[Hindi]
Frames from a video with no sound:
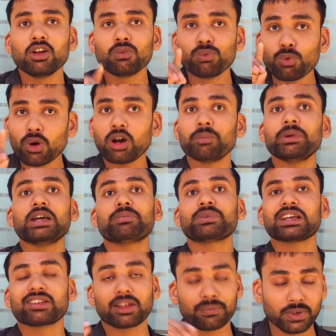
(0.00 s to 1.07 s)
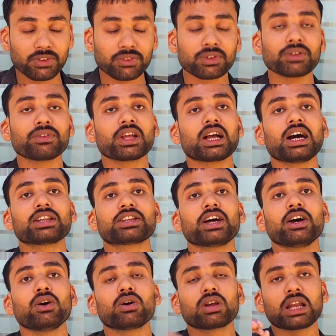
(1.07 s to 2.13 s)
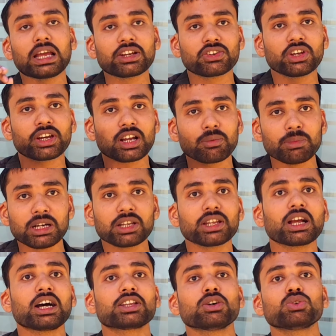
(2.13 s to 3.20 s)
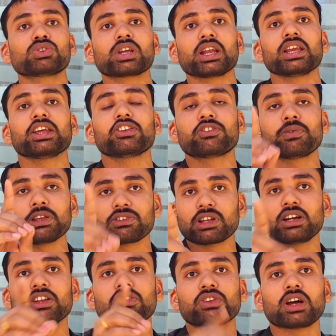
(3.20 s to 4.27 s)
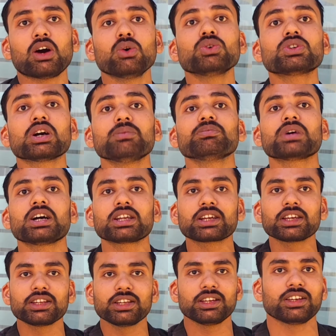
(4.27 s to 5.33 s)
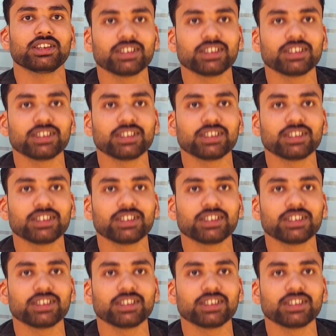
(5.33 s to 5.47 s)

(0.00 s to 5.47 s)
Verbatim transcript: वो हमें अपना सब्सक्रिप्शन दिखाता है और लाइक शेयर कमेंट दिखाता है उसके लिए स्पेशल डिस्काउंट हम करके देंगे